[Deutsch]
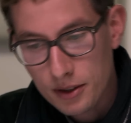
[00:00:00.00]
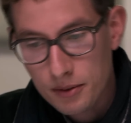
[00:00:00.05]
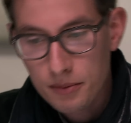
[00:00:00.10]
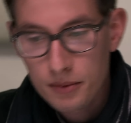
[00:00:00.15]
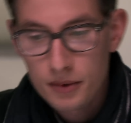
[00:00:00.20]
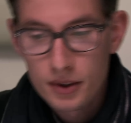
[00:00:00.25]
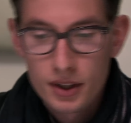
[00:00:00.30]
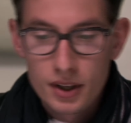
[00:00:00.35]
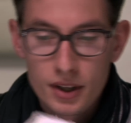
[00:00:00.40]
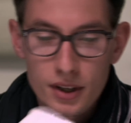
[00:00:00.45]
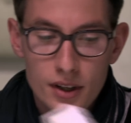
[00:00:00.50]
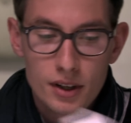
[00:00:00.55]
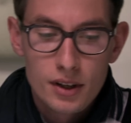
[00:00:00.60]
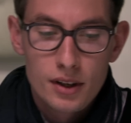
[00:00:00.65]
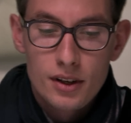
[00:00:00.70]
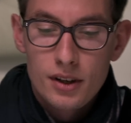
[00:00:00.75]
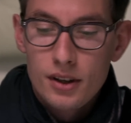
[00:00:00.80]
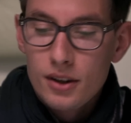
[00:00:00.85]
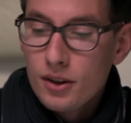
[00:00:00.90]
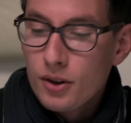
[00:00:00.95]

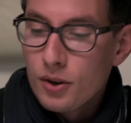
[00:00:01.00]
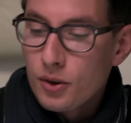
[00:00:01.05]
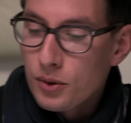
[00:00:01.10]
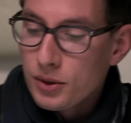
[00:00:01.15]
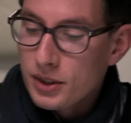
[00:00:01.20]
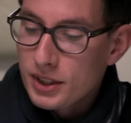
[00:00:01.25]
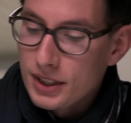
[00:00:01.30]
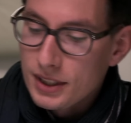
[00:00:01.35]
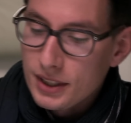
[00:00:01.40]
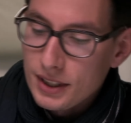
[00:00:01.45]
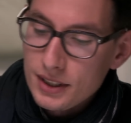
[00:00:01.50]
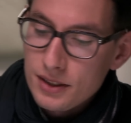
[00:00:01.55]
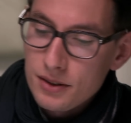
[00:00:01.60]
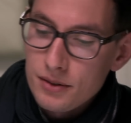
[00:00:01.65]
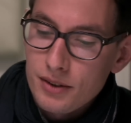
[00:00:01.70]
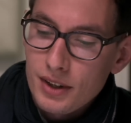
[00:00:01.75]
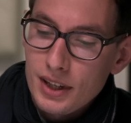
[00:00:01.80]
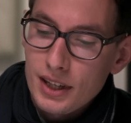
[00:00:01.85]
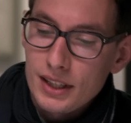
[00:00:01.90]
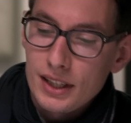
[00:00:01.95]
Jetzt äh, haben
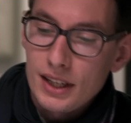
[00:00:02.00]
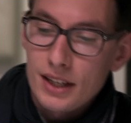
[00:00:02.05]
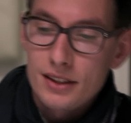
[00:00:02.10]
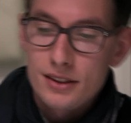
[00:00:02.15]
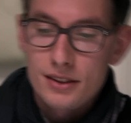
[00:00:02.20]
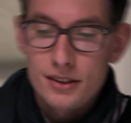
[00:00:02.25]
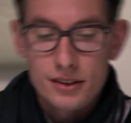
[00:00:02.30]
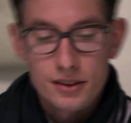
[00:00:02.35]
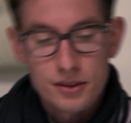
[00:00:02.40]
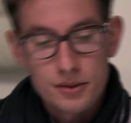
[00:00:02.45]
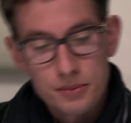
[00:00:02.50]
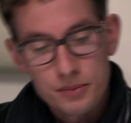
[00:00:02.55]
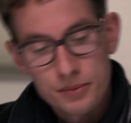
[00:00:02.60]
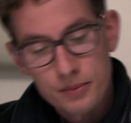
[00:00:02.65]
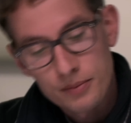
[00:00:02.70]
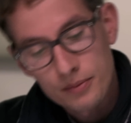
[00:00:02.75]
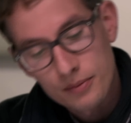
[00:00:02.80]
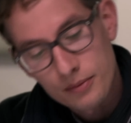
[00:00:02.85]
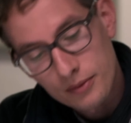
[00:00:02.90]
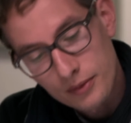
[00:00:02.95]
wir
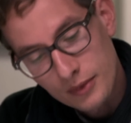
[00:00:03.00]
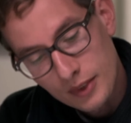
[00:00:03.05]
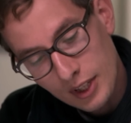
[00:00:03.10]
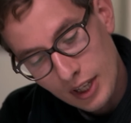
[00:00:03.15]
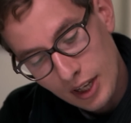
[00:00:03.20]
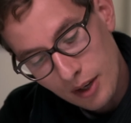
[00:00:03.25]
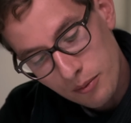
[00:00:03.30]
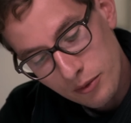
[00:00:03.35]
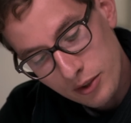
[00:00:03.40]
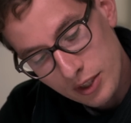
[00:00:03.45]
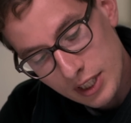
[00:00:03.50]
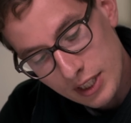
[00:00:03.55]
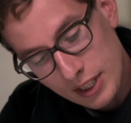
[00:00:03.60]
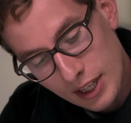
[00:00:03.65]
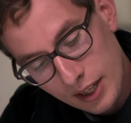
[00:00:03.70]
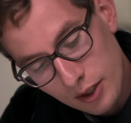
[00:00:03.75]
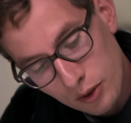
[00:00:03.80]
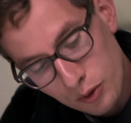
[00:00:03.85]
versucht, die